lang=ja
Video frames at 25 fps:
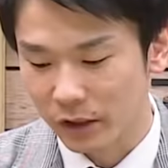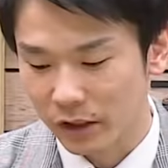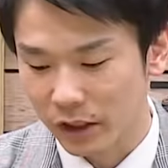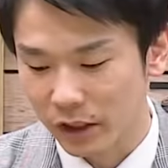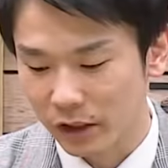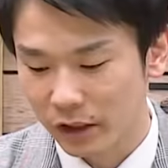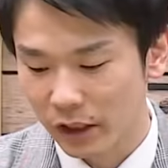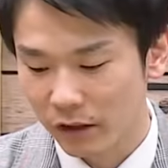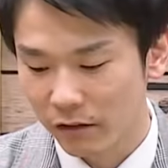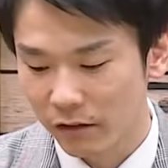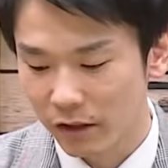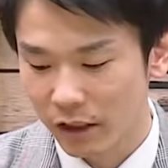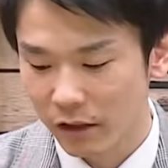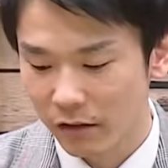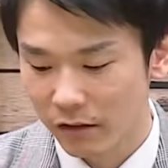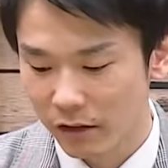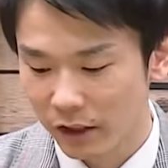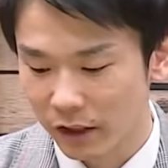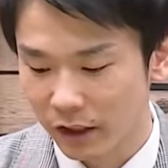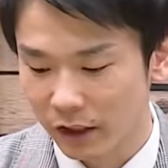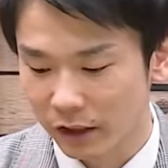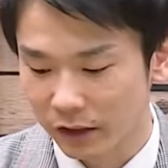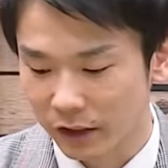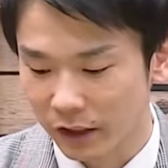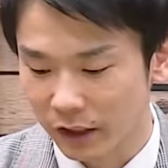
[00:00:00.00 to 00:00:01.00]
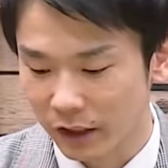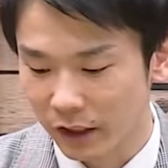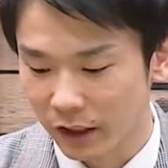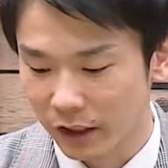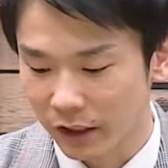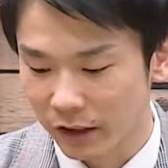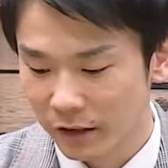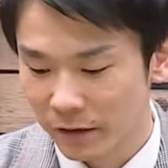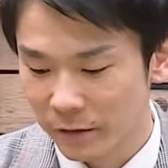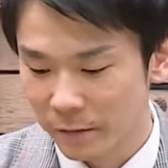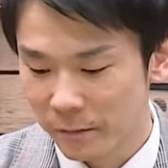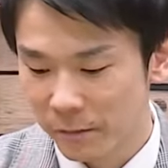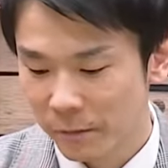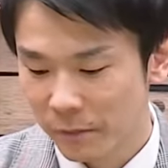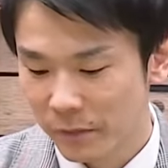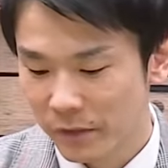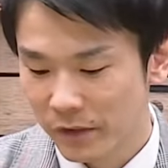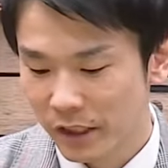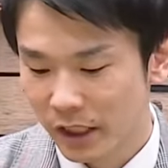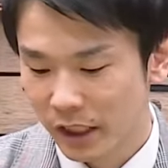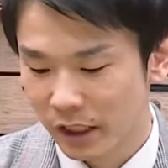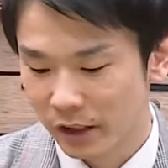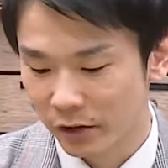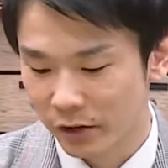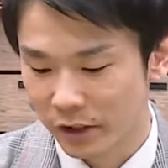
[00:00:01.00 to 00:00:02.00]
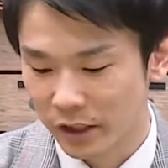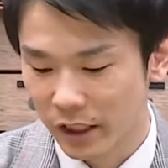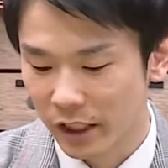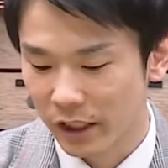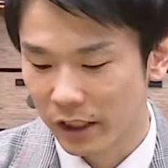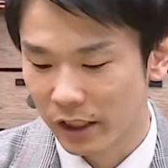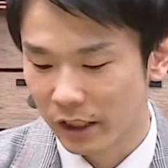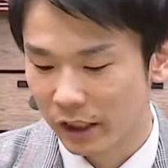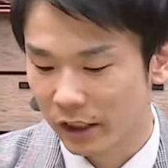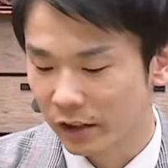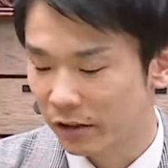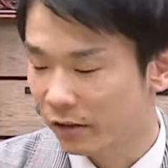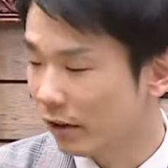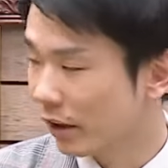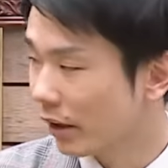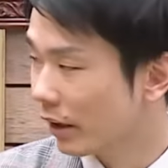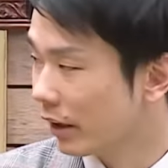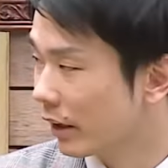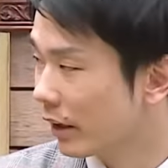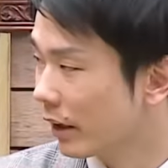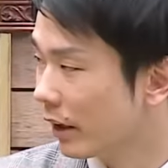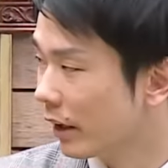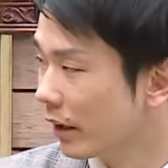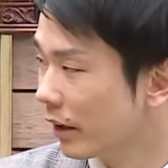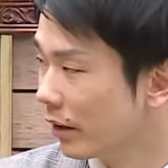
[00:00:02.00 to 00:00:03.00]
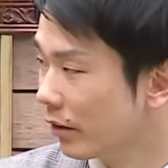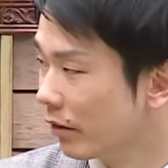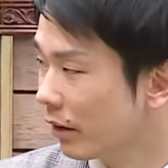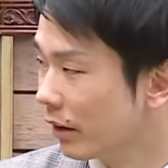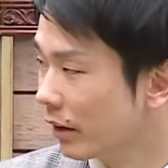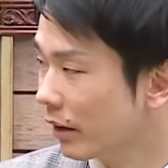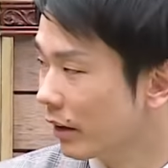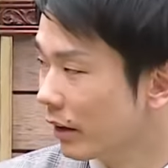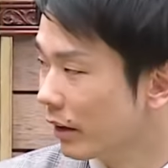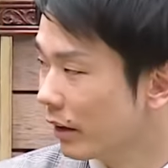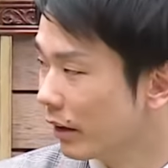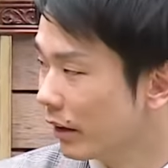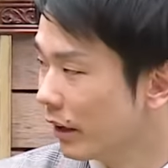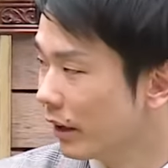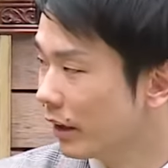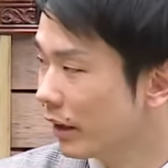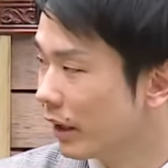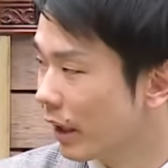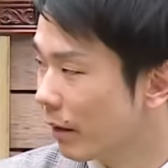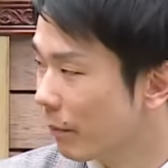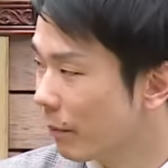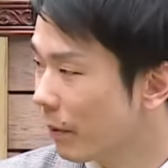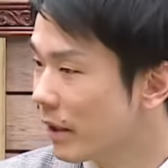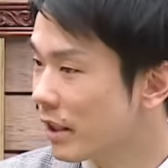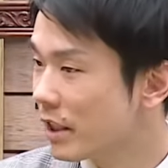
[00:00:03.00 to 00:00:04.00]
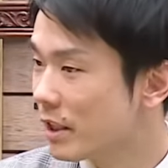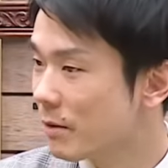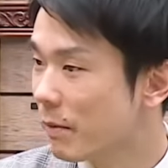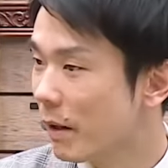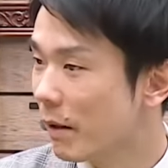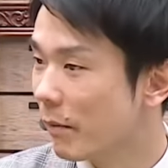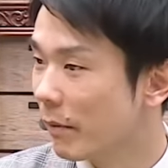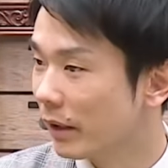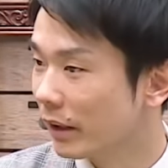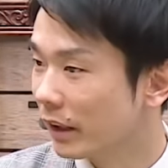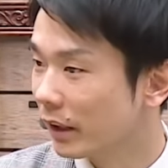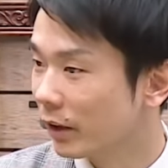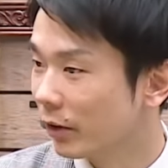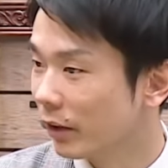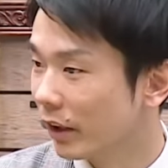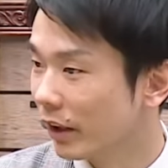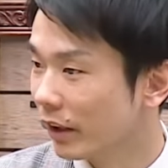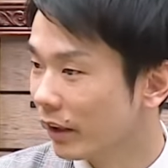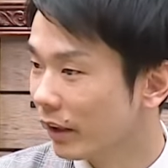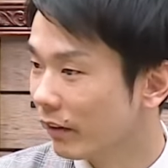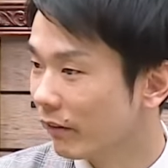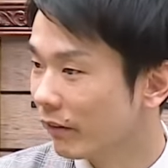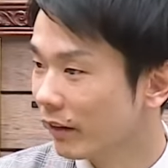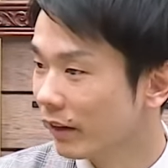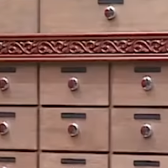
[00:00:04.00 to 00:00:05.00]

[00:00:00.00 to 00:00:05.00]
て絶対笑わんかったら1000円あげるから来てって言われて行ったらパンチパーマやった時あった